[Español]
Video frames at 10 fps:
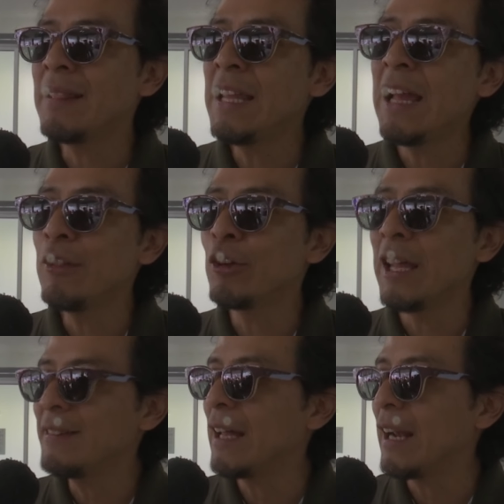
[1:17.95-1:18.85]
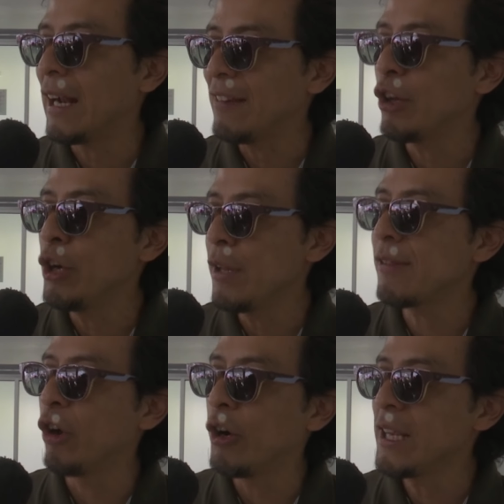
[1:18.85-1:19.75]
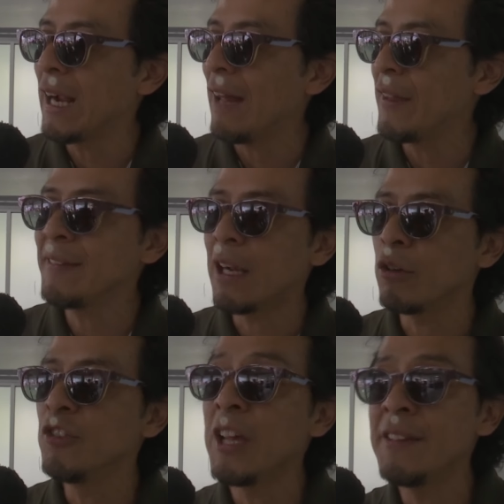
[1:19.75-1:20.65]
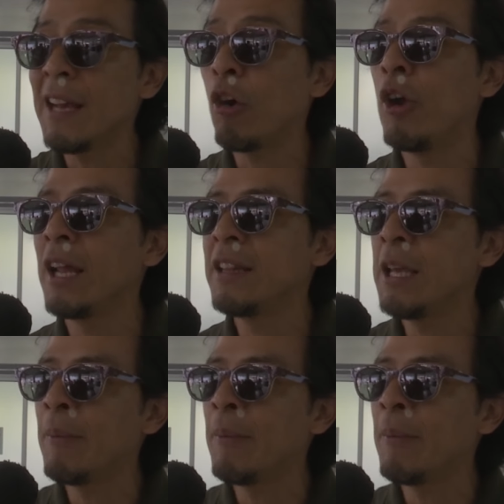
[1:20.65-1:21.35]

Alfonso Colorado Hernández, director general de Difusión